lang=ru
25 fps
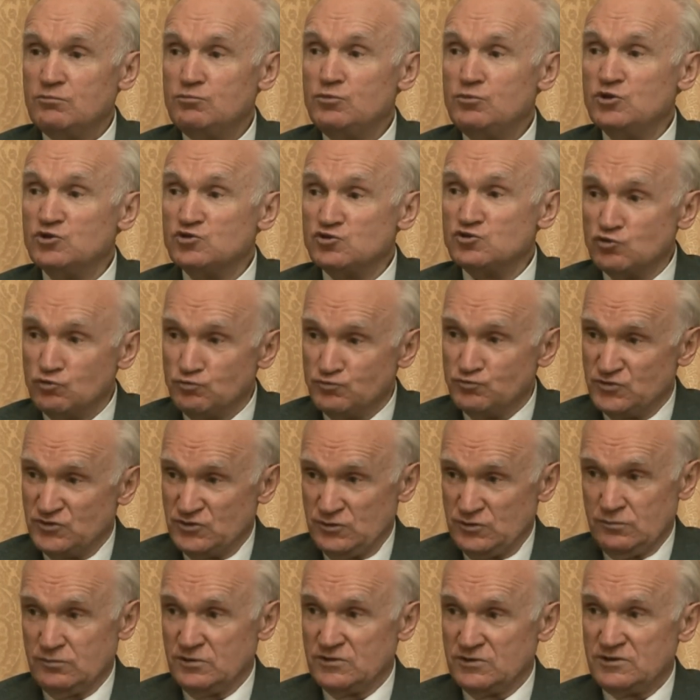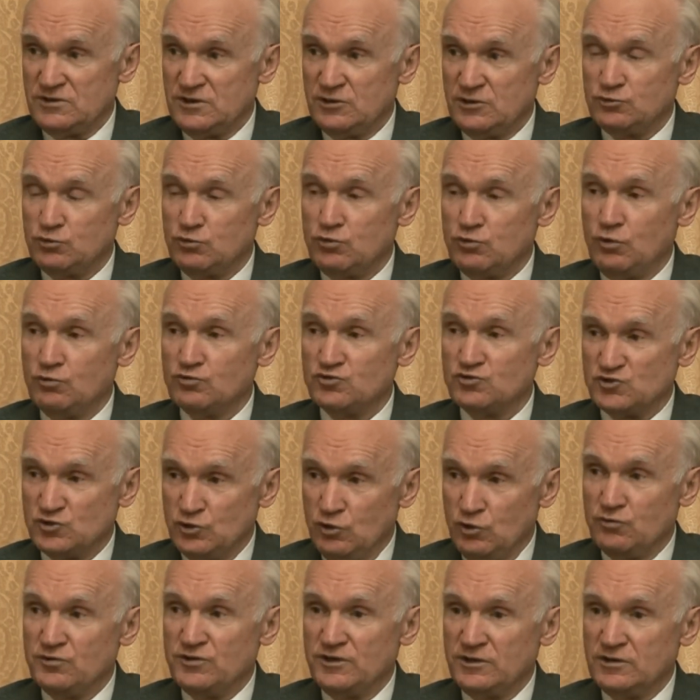безумствовать, я другого
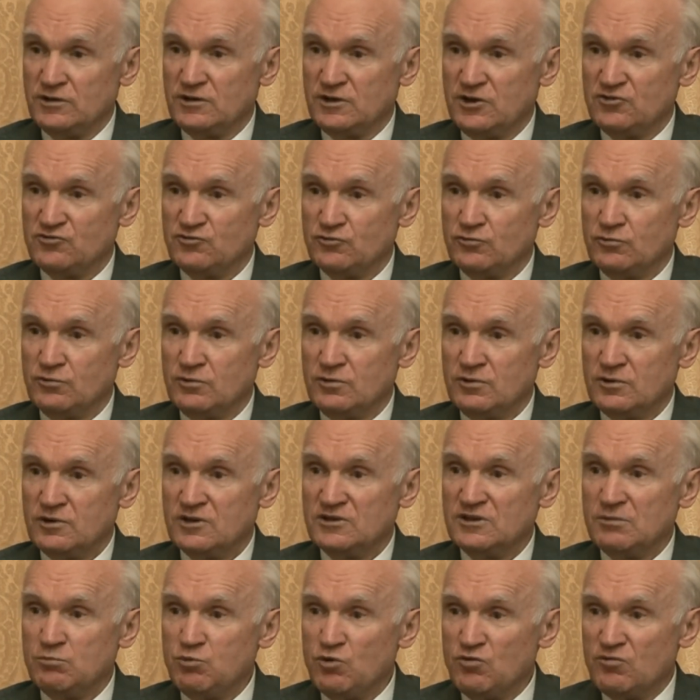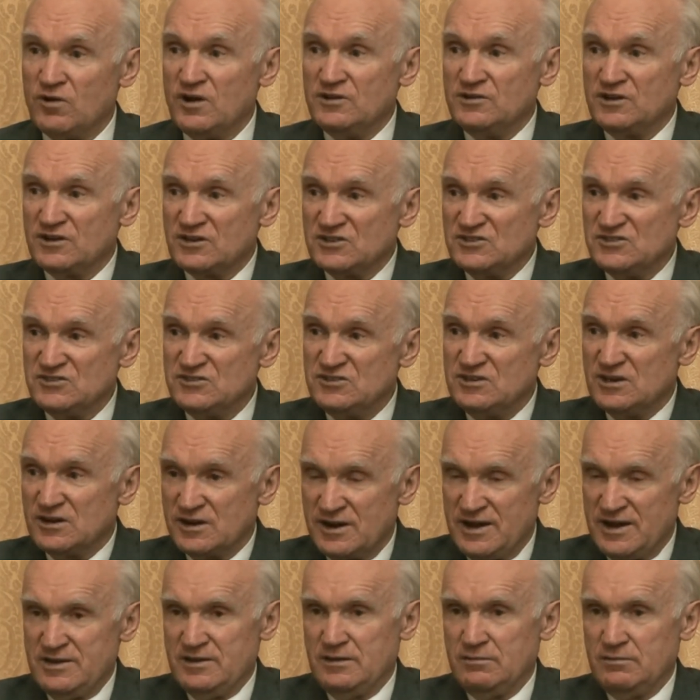слова не нахожу, когда буквально
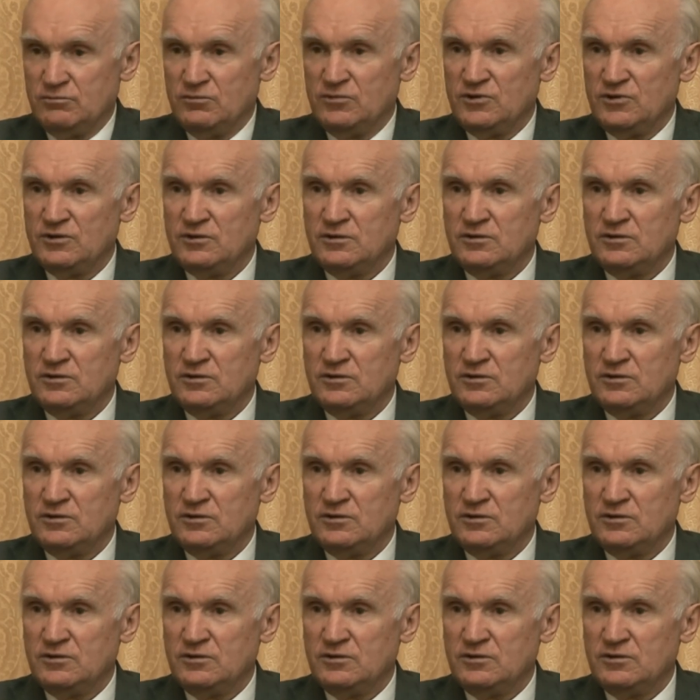раздираем